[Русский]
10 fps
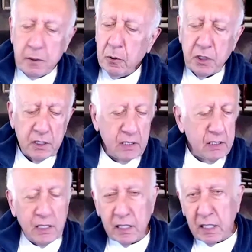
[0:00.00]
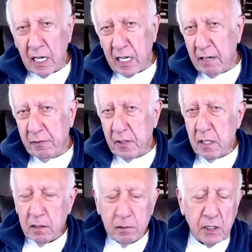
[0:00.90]
учить детей
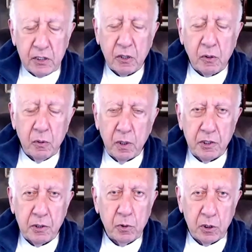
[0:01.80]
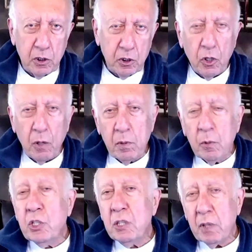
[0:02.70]
географии, языку или чему-то еще. Мы
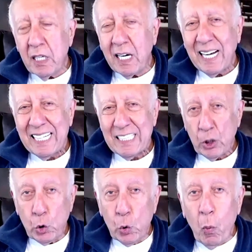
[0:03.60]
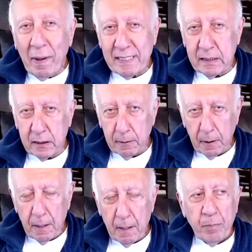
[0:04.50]
учим их думать.
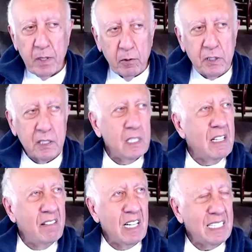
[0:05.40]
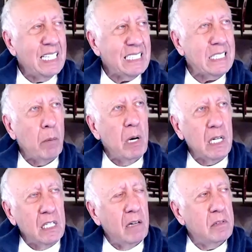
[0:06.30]
И вот это, наверное, самое
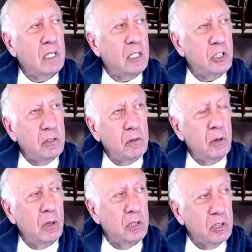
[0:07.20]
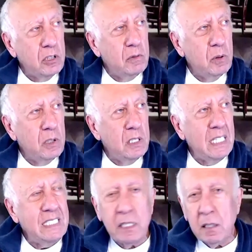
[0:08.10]
главное, чего, чего не
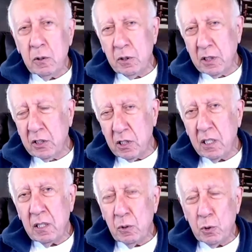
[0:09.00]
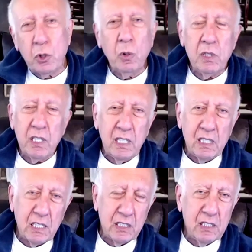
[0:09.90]
делают, к сожалению, школы и
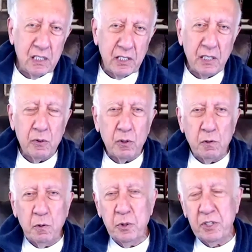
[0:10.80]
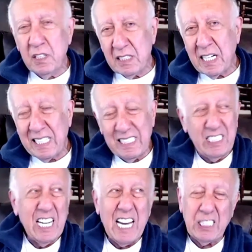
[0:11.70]
даже не делают вузы за
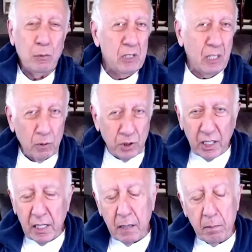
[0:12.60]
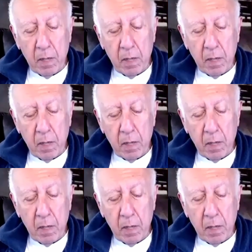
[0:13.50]
редчайшим исключением.